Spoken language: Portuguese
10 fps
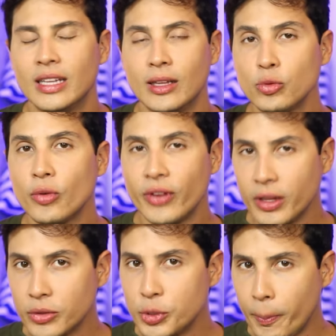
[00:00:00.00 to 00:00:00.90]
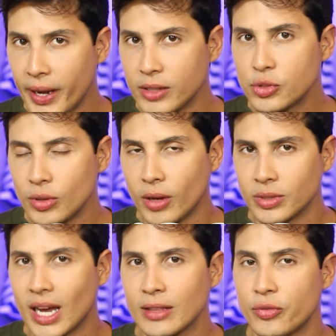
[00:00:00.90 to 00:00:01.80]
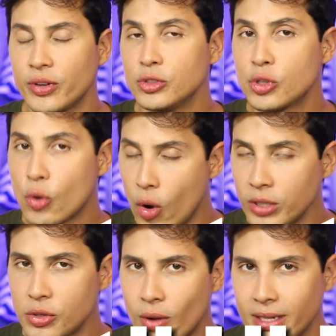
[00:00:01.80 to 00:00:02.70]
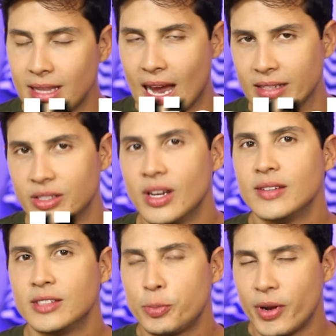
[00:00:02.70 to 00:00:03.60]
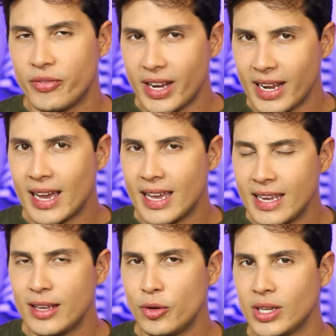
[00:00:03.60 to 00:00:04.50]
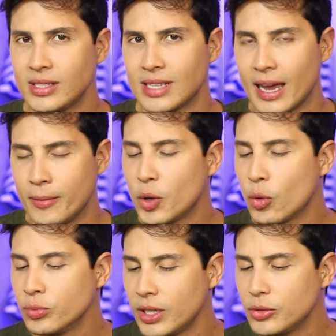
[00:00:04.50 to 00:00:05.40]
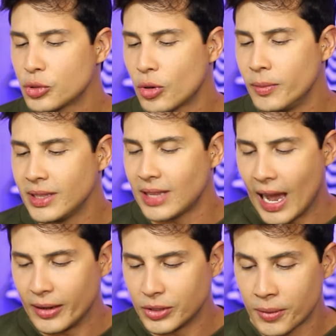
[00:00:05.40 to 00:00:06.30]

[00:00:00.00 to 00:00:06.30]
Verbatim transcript: Não estou falando de preço, não, tá? Estou falando de corte e qualidade. Vocês preferem a Renner ou a Zara? Me conta aí nos comentários.